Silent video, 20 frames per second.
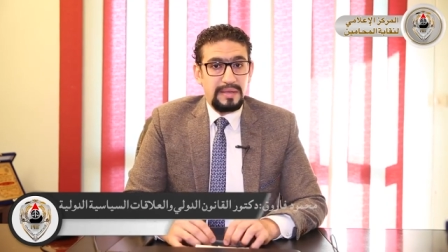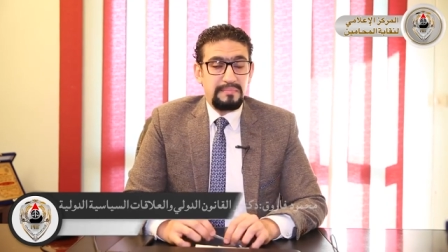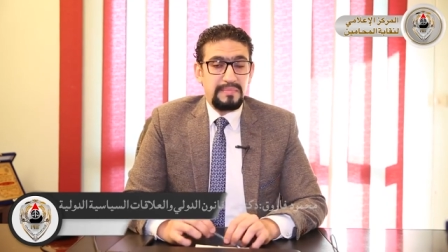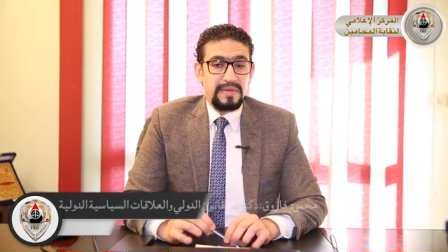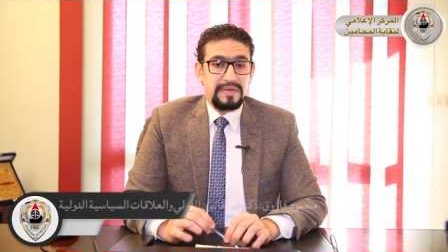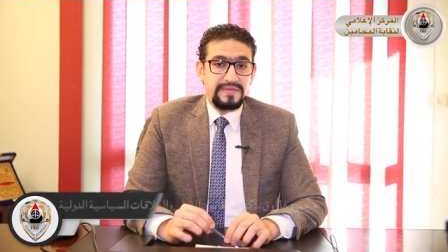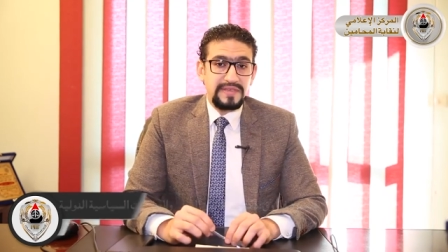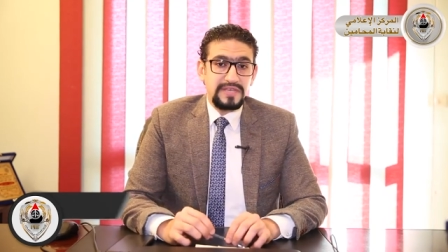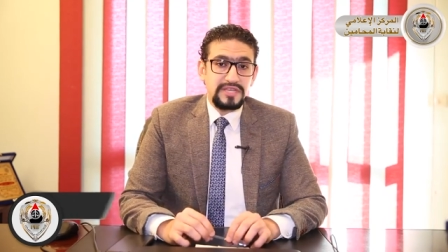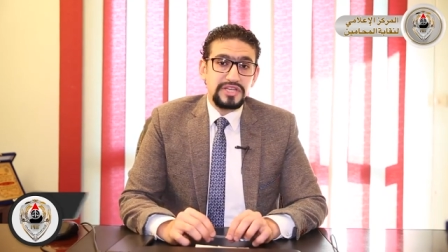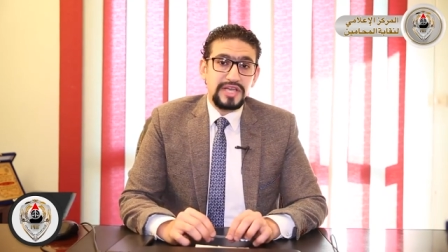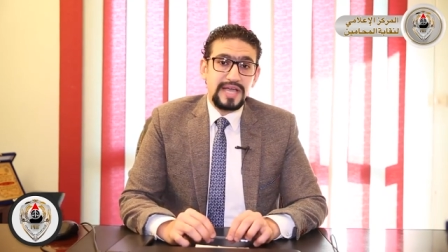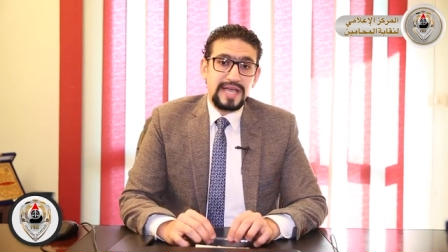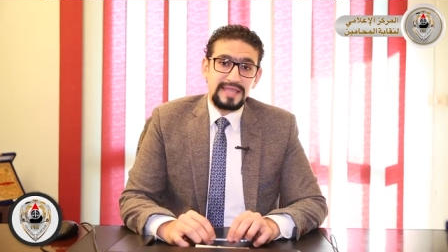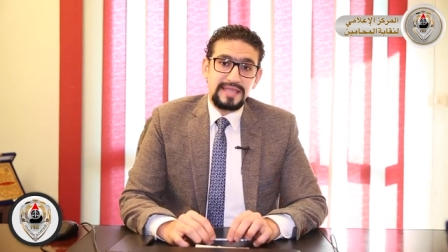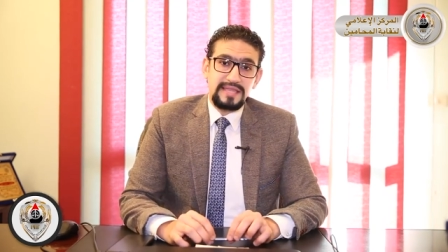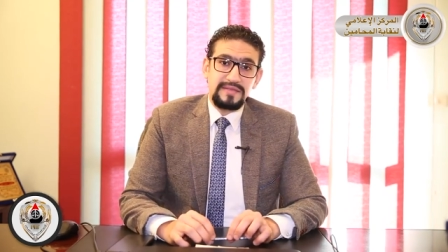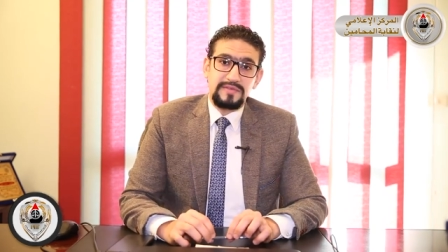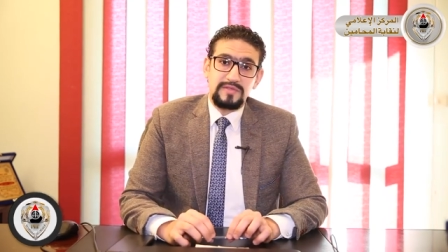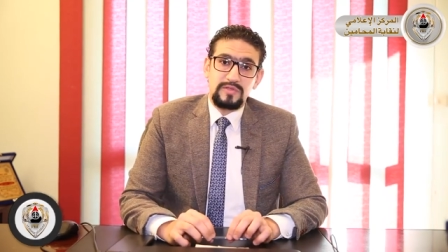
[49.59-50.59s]
مفيش
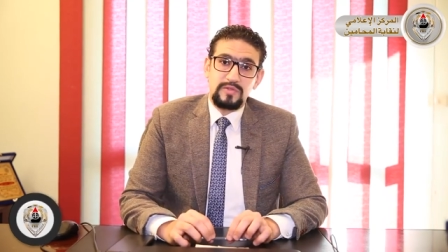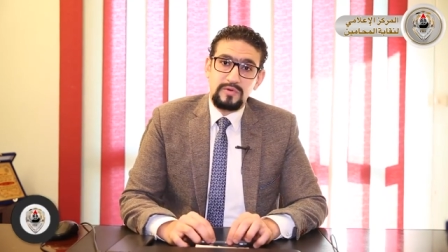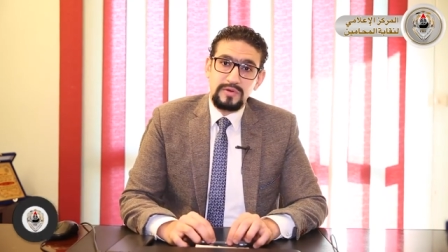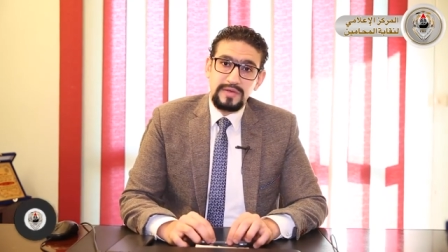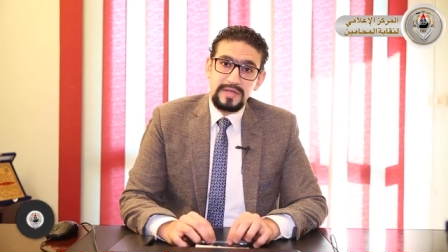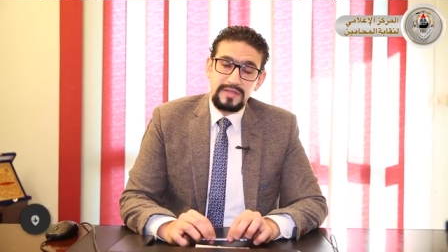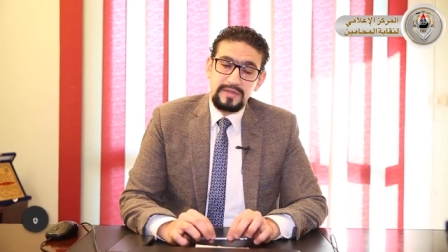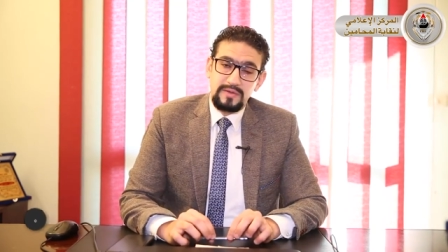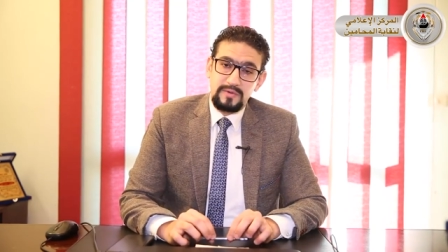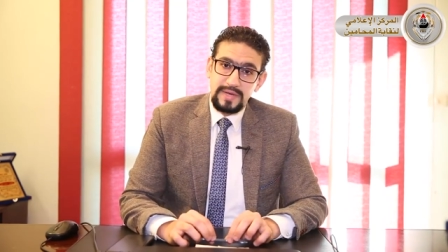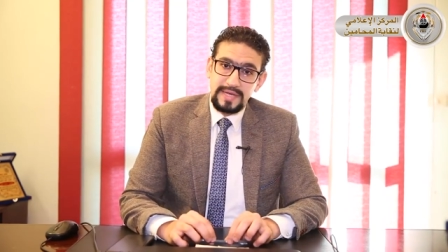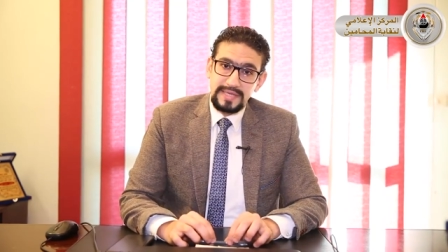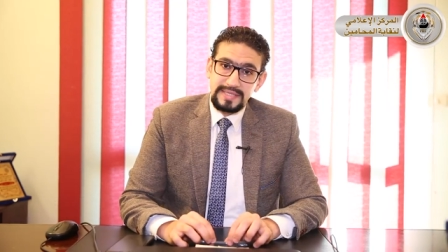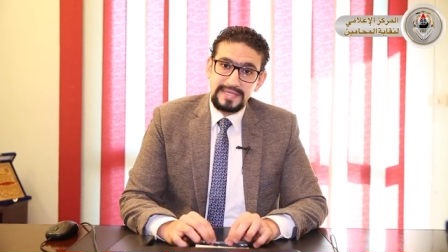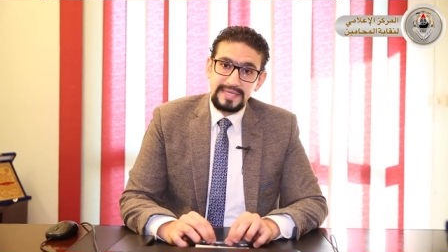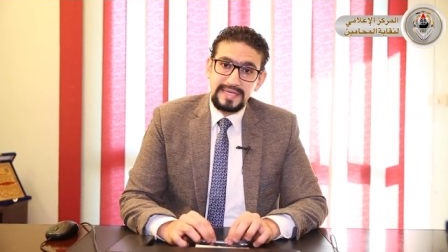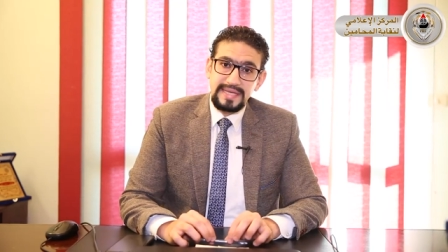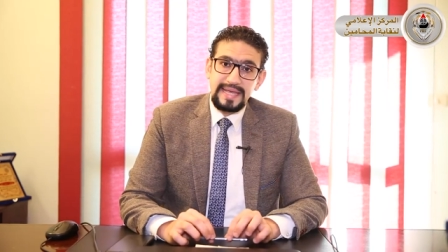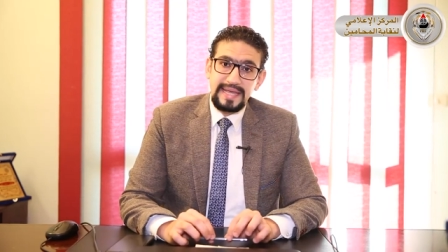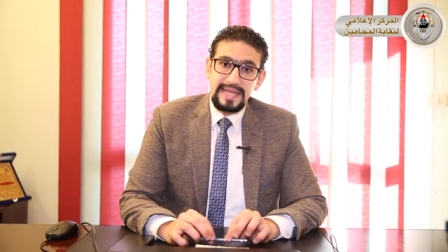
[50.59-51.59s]
حد في الدنيا
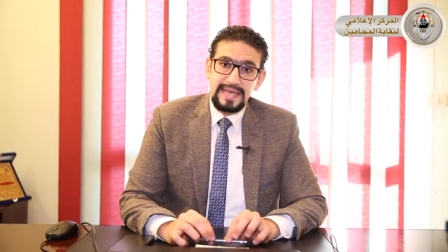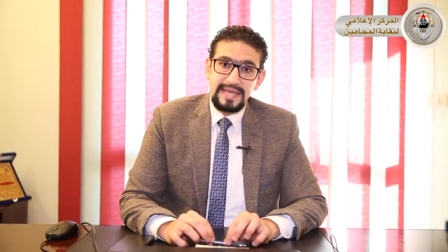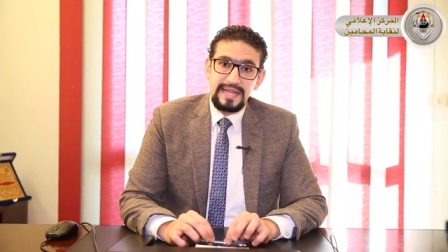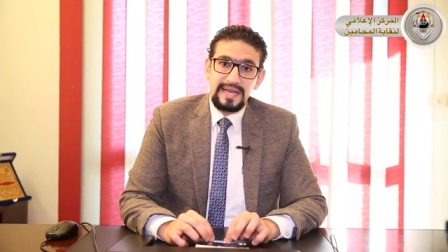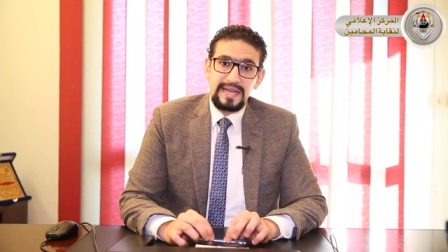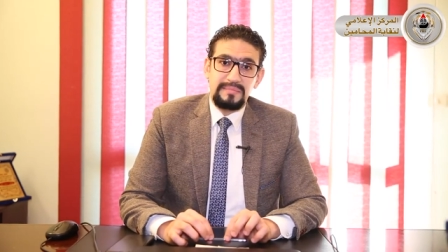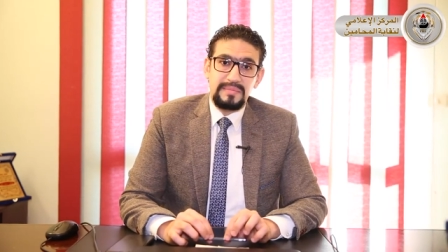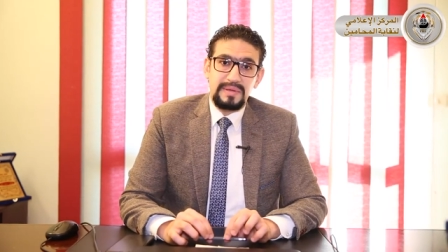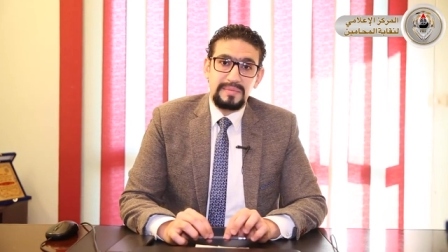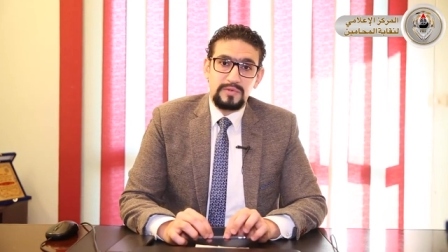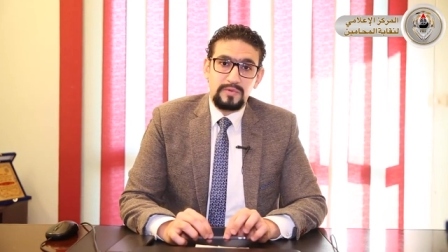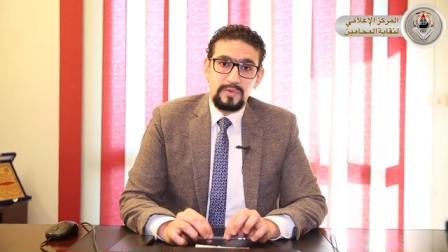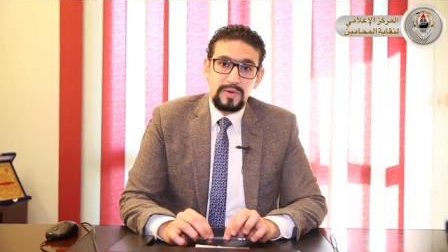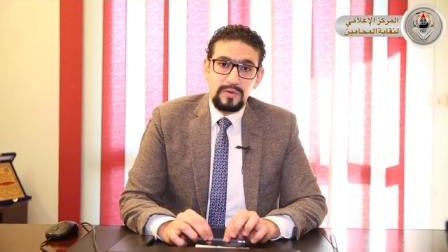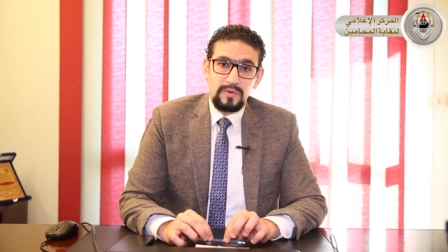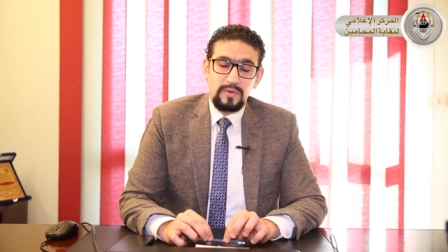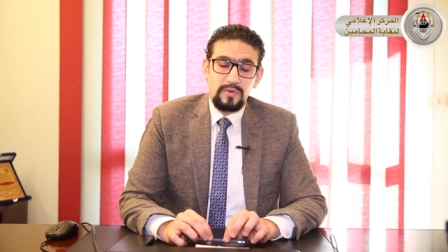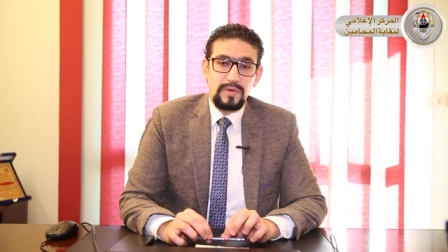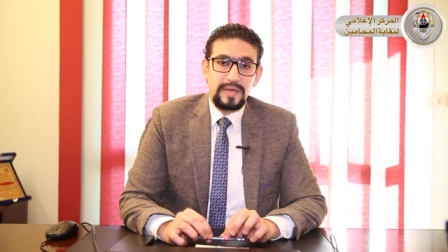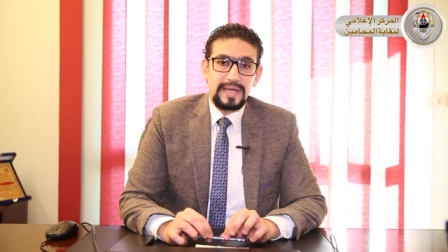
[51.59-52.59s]
دلوقتي إلا لما
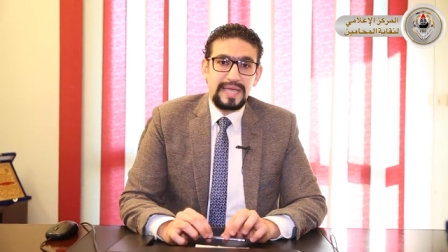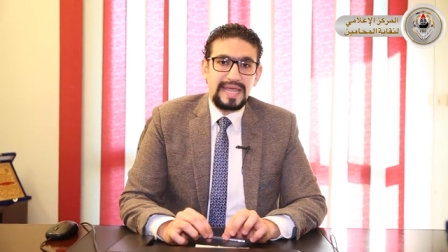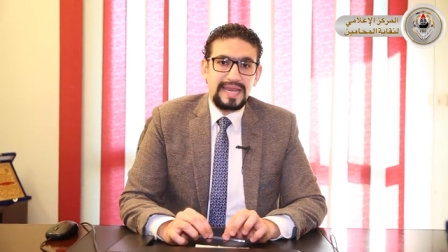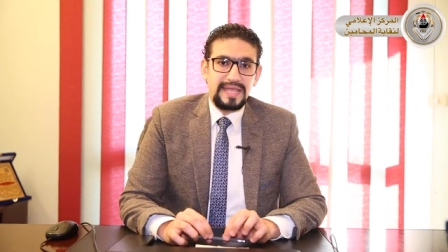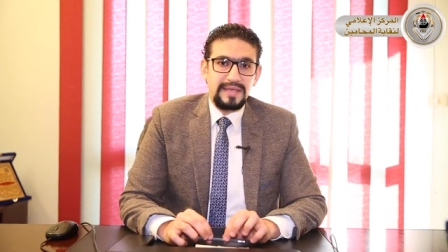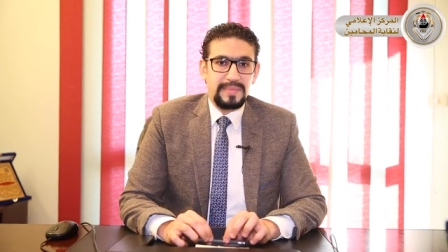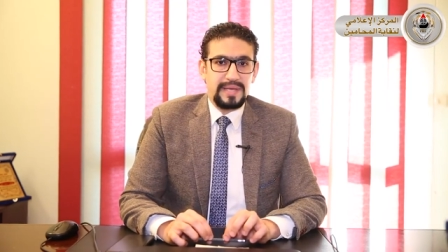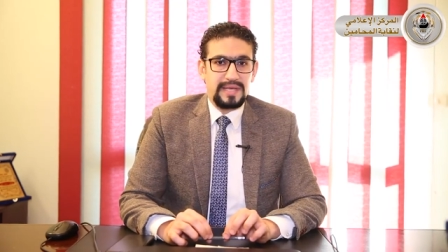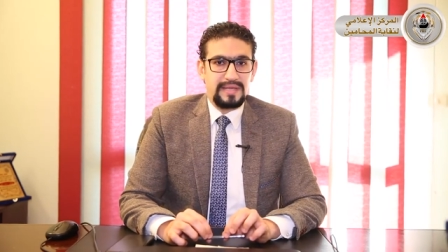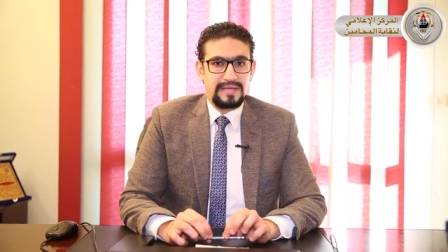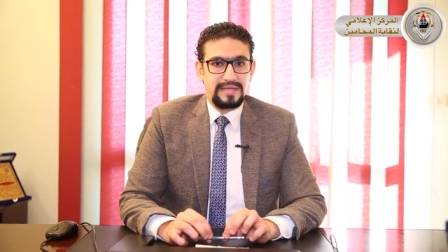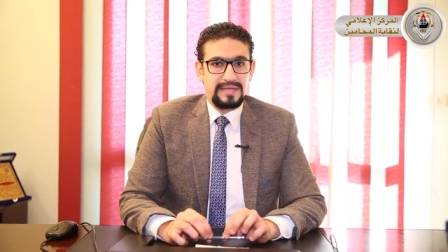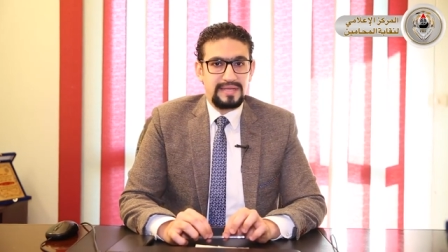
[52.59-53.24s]
بتواجهه جريمة